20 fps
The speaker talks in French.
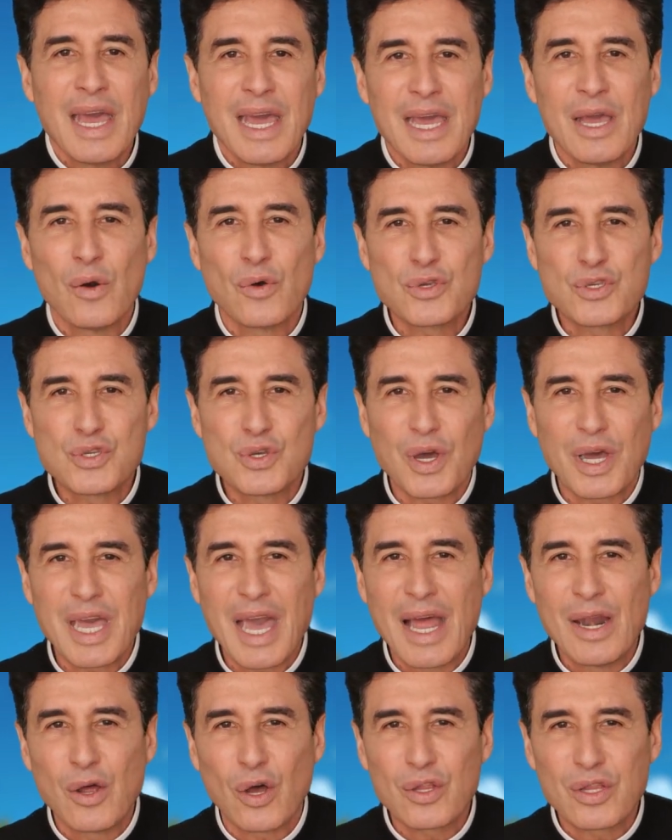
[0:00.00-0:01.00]
Et on
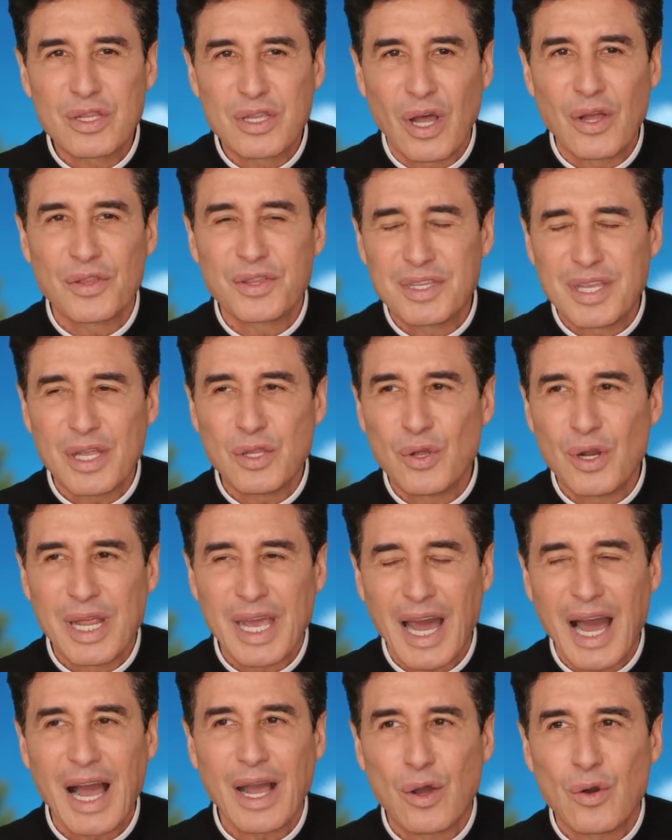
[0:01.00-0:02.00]
serait alors tenté de
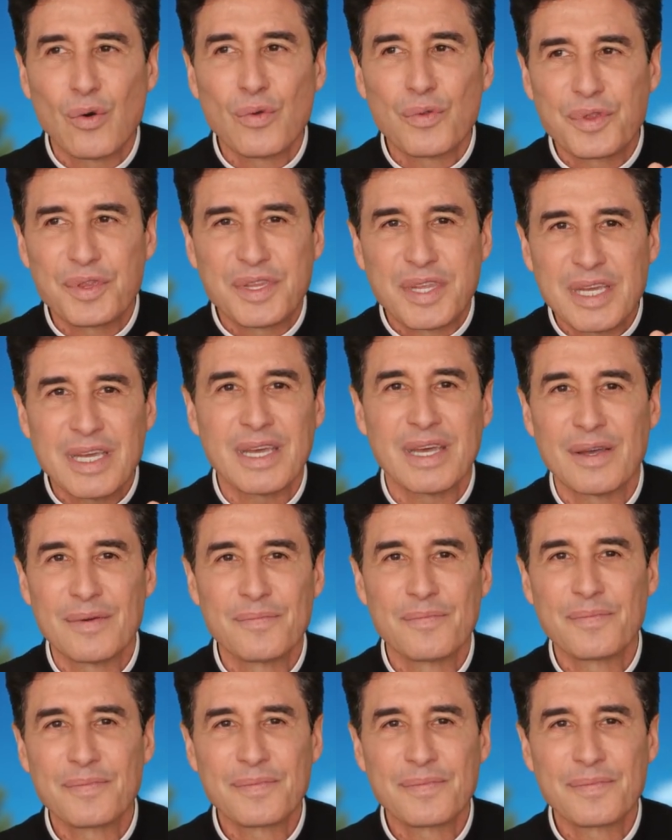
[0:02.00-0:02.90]
les raconter